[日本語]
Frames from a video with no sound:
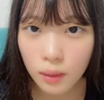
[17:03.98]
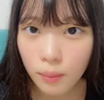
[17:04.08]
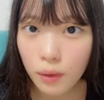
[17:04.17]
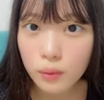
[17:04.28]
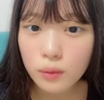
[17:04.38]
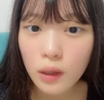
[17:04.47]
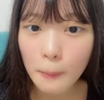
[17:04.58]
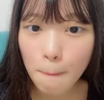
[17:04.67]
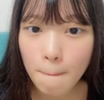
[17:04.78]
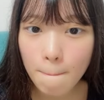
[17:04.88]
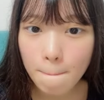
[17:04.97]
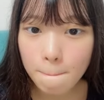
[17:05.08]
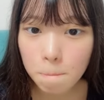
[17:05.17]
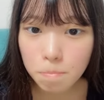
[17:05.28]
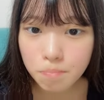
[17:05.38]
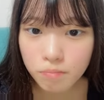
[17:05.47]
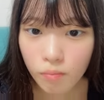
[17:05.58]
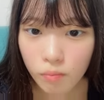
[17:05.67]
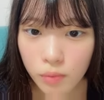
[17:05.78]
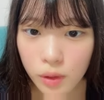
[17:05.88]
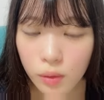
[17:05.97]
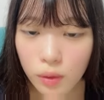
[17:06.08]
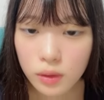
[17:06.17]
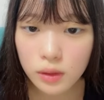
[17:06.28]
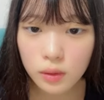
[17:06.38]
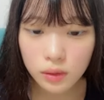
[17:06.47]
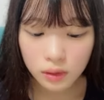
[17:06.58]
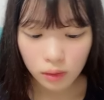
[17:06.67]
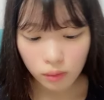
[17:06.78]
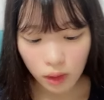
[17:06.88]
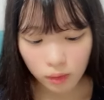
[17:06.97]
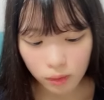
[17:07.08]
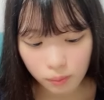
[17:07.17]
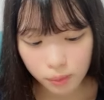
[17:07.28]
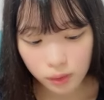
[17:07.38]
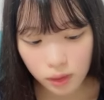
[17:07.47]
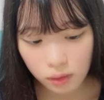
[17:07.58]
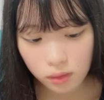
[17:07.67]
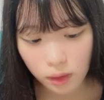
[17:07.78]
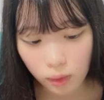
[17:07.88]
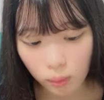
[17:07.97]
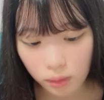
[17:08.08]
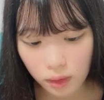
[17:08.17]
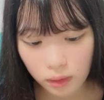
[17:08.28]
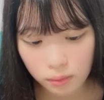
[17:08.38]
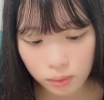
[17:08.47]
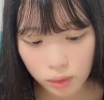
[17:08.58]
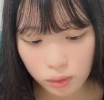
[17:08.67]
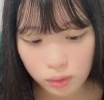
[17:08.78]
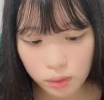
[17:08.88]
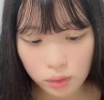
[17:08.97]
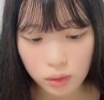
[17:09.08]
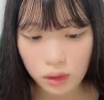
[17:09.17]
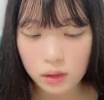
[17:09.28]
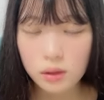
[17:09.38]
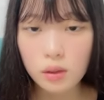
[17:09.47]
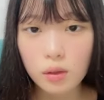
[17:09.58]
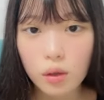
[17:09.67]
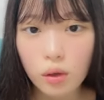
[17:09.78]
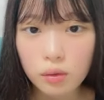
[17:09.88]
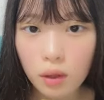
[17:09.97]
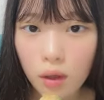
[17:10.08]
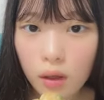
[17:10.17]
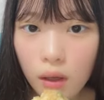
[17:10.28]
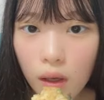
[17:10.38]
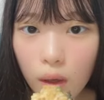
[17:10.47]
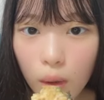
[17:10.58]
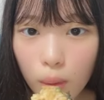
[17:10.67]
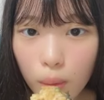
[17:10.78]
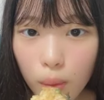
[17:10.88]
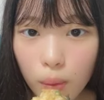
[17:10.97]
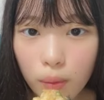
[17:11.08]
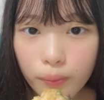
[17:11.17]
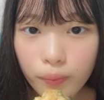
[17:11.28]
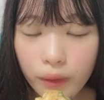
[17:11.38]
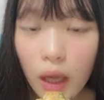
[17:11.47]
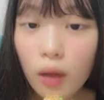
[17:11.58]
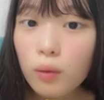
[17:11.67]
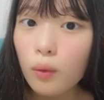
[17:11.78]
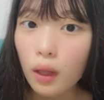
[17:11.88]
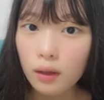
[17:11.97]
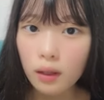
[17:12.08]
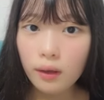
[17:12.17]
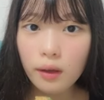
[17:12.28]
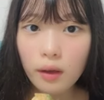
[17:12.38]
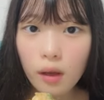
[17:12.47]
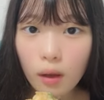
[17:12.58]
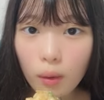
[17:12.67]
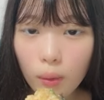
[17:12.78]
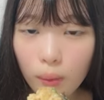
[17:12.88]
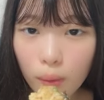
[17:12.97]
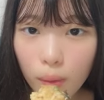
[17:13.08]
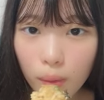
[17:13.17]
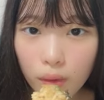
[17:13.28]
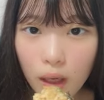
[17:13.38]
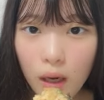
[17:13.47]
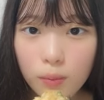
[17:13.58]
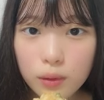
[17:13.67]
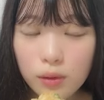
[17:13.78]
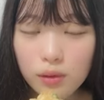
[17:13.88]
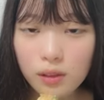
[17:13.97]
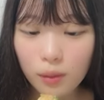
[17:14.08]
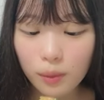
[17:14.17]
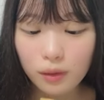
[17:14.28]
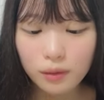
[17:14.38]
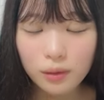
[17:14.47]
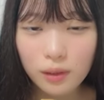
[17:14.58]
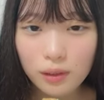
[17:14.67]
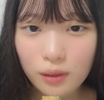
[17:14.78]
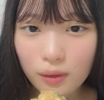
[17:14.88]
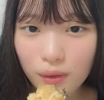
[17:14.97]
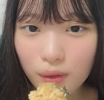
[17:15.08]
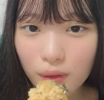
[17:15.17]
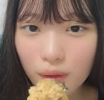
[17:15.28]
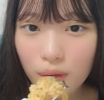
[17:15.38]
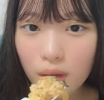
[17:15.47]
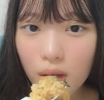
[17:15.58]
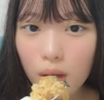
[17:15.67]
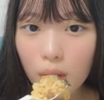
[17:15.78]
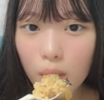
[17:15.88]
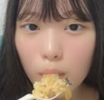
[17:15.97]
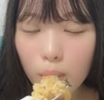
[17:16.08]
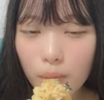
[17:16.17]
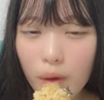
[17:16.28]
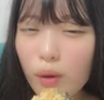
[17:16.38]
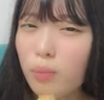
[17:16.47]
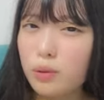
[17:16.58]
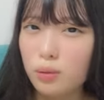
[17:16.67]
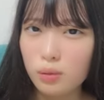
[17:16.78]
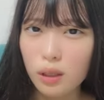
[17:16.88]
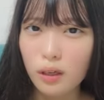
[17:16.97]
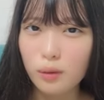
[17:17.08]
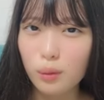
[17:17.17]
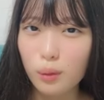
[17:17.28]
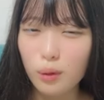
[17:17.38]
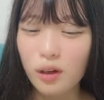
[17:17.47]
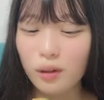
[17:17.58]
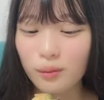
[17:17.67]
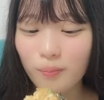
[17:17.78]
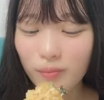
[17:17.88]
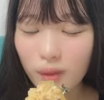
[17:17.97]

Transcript: 行けばあるんかブルドックソースってのがあるのねブルダックかと思ったブルドックソース私知らなかった関東なんだへえカープソースってのもあるそれ知らないやメーハムちょっと高いよねわかる